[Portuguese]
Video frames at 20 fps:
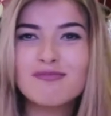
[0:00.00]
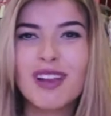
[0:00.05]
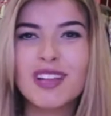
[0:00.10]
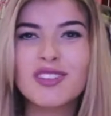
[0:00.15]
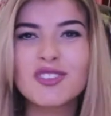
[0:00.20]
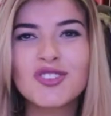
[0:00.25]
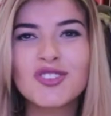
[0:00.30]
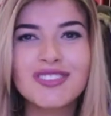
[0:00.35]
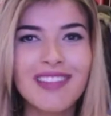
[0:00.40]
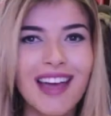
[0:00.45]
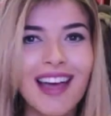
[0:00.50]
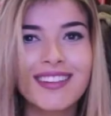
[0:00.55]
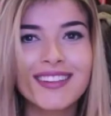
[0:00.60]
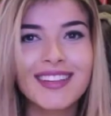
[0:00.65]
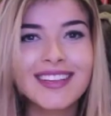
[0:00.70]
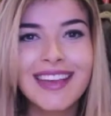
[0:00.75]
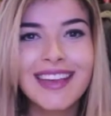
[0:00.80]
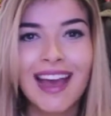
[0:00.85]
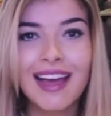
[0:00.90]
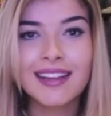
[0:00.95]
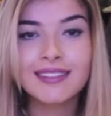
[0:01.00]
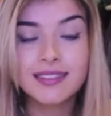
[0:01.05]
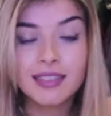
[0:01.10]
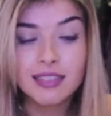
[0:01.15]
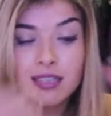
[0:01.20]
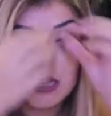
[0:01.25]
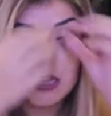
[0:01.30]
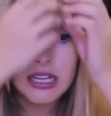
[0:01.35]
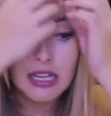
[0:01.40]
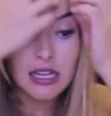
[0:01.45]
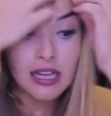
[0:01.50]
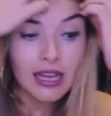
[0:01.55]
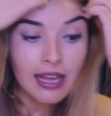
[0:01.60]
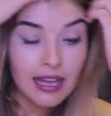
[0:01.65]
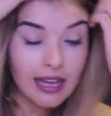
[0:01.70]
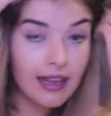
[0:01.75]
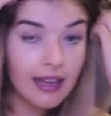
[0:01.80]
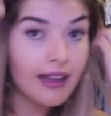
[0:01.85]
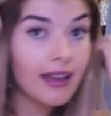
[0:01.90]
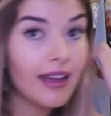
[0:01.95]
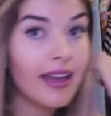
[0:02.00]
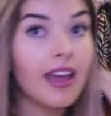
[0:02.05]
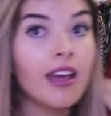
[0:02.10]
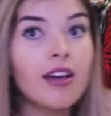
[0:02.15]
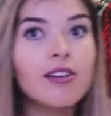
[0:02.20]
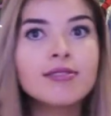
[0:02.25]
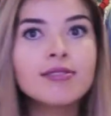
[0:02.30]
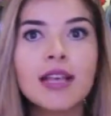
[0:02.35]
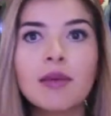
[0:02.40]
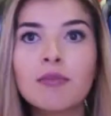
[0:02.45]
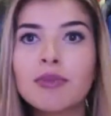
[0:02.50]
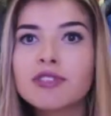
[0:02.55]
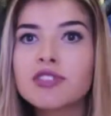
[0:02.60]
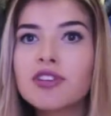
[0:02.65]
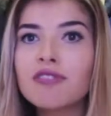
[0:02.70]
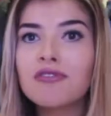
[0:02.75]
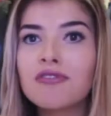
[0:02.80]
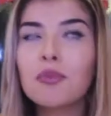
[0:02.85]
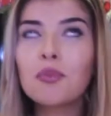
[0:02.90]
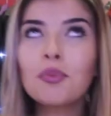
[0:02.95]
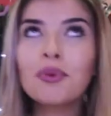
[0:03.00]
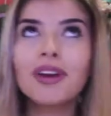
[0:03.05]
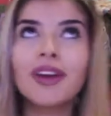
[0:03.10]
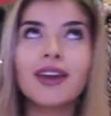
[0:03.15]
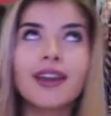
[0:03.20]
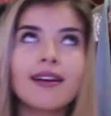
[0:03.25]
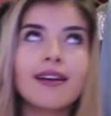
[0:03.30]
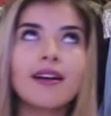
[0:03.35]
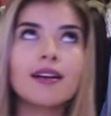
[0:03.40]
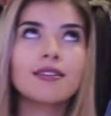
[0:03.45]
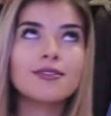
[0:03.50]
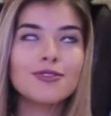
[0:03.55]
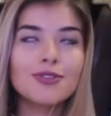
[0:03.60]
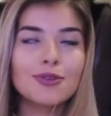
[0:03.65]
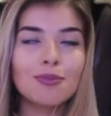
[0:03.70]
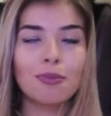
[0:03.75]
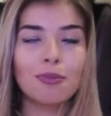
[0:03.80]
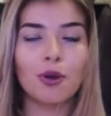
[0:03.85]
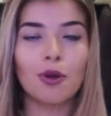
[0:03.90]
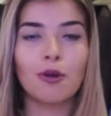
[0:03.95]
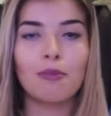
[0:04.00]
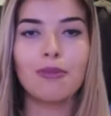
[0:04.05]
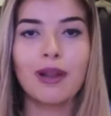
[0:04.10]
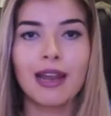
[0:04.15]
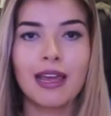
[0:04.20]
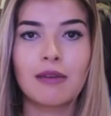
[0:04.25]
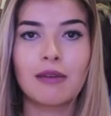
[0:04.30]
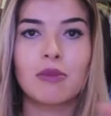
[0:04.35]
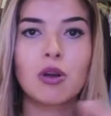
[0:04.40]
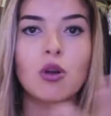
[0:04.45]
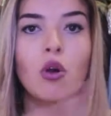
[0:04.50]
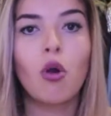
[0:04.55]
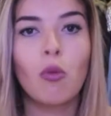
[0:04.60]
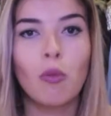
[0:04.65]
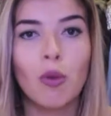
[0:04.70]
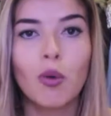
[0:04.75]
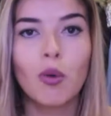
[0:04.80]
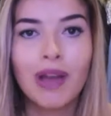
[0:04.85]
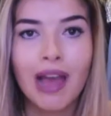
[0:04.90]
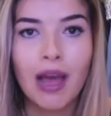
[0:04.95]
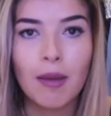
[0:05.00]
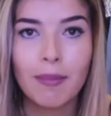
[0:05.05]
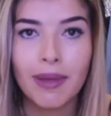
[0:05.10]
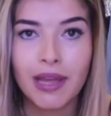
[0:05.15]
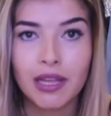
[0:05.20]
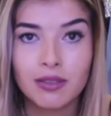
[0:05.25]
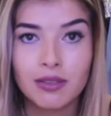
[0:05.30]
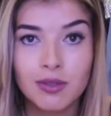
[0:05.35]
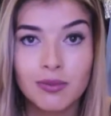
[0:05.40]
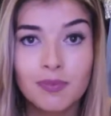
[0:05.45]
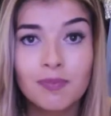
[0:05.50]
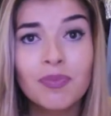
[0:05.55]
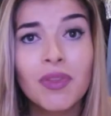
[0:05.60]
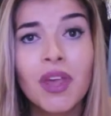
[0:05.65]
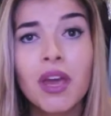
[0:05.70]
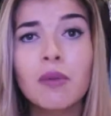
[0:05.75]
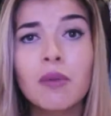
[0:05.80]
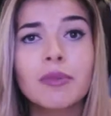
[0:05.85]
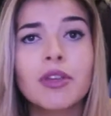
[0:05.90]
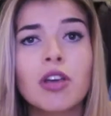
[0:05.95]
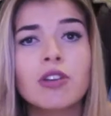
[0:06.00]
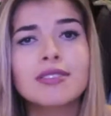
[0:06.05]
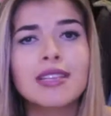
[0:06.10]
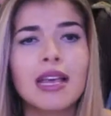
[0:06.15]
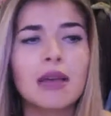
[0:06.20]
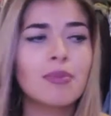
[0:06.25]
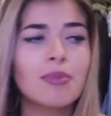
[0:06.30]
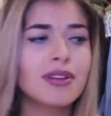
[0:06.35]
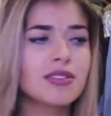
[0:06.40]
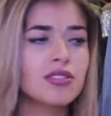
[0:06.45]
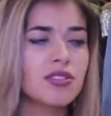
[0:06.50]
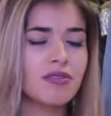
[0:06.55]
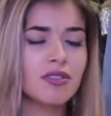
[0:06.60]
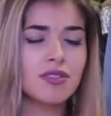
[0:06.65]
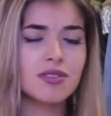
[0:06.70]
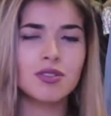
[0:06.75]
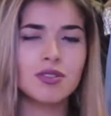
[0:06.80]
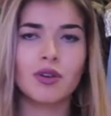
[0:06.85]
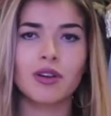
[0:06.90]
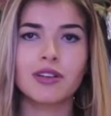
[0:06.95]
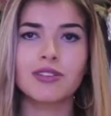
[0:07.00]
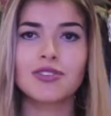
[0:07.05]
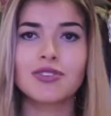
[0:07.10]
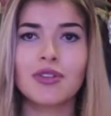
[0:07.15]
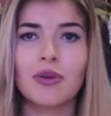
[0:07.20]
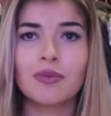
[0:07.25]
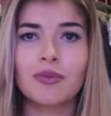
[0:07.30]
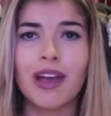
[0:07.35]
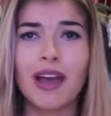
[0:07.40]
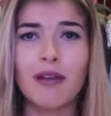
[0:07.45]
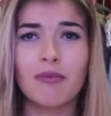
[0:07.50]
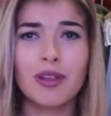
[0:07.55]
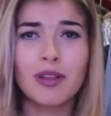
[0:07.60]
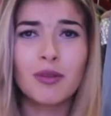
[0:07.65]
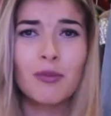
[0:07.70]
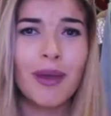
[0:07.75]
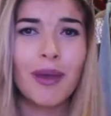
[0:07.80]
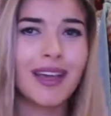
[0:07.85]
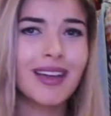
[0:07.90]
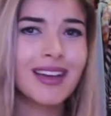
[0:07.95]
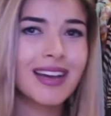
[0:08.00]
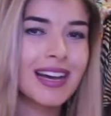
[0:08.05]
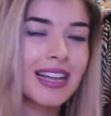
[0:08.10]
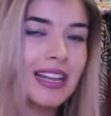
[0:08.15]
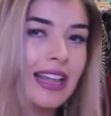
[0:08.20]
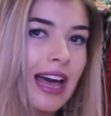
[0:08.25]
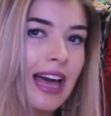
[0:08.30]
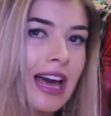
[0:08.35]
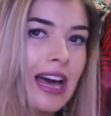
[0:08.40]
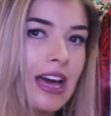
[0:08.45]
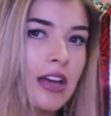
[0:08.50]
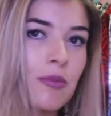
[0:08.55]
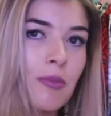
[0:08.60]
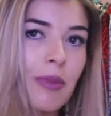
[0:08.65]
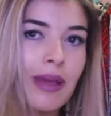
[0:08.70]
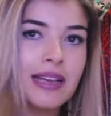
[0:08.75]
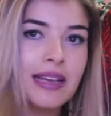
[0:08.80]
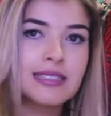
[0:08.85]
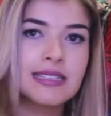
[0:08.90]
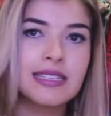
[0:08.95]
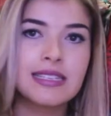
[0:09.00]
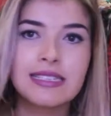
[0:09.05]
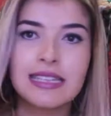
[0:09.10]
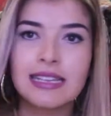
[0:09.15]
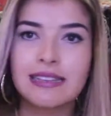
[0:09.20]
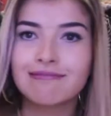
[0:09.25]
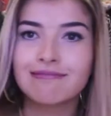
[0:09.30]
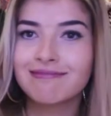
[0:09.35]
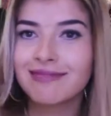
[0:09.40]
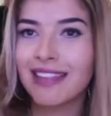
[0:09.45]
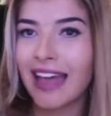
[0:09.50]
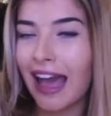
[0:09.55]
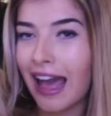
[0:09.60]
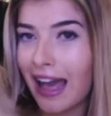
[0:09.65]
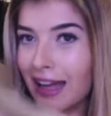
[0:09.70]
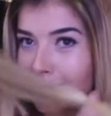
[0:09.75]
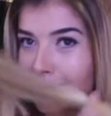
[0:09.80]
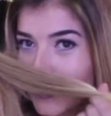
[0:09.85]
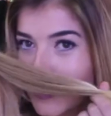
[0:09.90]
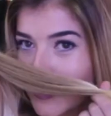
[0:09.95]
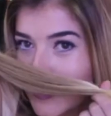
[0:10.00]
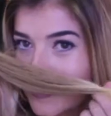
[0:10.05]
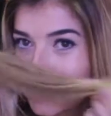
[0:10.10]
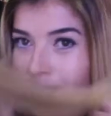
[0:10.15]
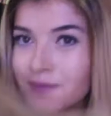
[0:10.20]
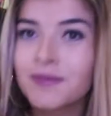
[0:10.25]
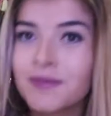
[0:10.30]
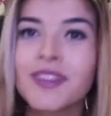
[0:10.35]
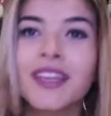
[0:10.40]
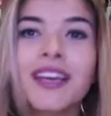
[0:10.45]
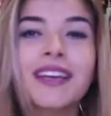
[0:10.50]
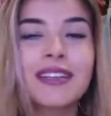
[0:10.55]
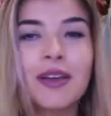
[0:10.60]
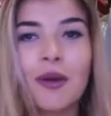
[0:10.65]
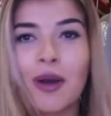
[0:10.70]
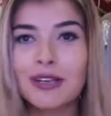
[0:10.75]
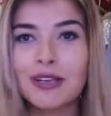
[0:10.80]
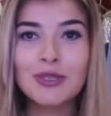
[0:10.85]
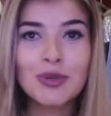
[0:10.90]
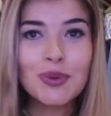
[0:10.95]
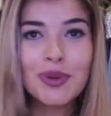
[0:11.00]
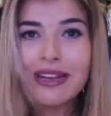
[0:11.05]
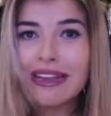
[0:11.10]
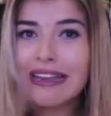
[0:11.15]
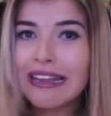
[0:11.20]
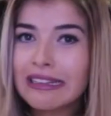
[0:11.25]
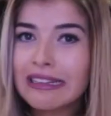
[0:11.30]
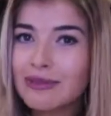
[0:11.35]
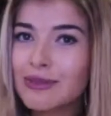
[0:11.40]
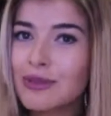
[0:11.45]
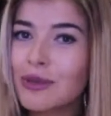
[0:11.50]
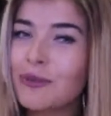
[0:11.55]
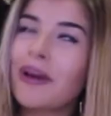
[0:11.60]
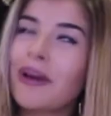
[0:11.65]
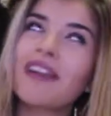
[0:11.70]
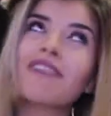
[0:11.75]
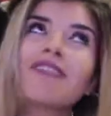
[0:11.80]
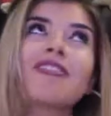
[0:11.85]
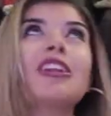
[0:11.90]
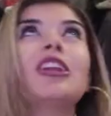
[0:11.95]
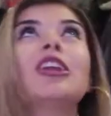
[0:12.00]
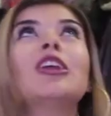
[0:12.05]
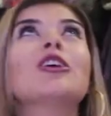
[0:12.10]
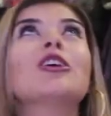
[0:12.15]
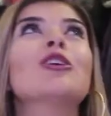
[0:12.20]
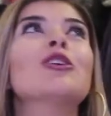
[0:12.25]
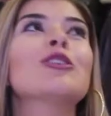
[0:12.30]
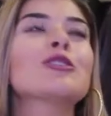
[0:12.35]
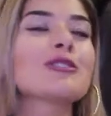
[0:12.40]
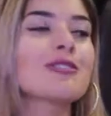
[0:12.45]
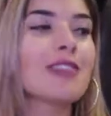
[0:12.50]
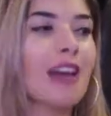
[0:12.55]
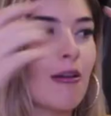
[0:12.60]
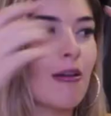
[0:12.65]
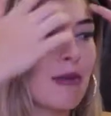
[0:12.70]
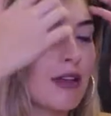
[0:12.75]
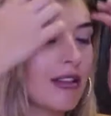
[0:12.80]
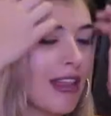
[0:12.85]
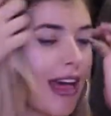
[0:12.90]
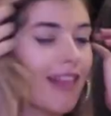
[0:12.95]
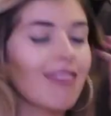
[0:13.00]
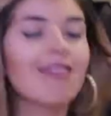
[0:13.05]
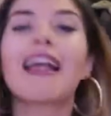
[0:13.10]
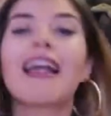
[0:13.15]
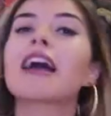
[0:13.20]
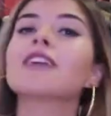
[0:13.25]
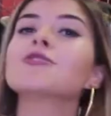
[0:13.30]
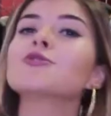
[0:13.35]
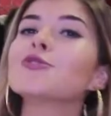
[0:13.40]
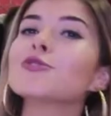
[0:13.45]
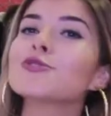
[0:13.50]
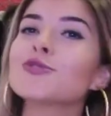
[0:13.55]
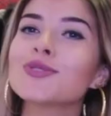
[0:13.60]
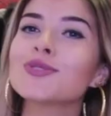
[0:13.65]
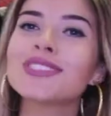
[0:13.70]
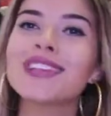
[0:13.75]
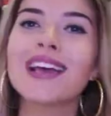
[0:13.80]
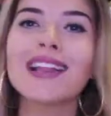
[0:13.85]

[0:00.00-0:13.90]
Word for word: platinada e gata. É, eu sempre tive um grande problema com o meu cabelo, porque eu sempre tive o sonho de ter um cabelo bem claro, bem acinzentado que eu acho lindo, maravilhoso, cabelo a la Juju